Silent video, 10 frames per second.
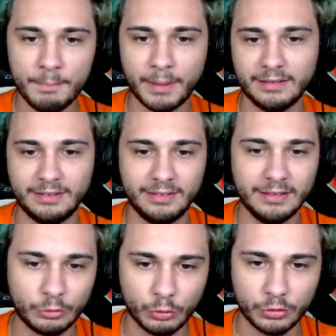Perché se
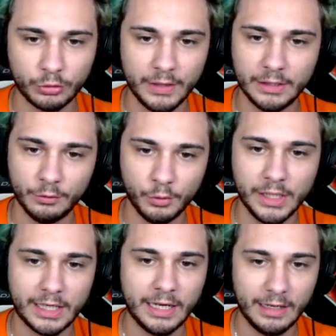siete su questo video vuol
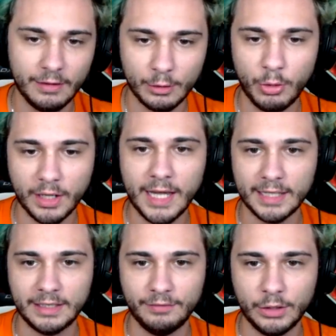dire che
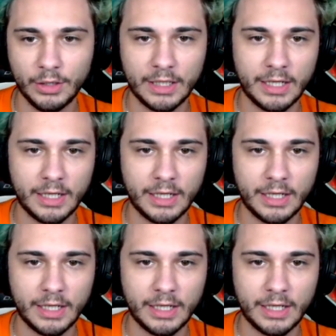guardate i video dei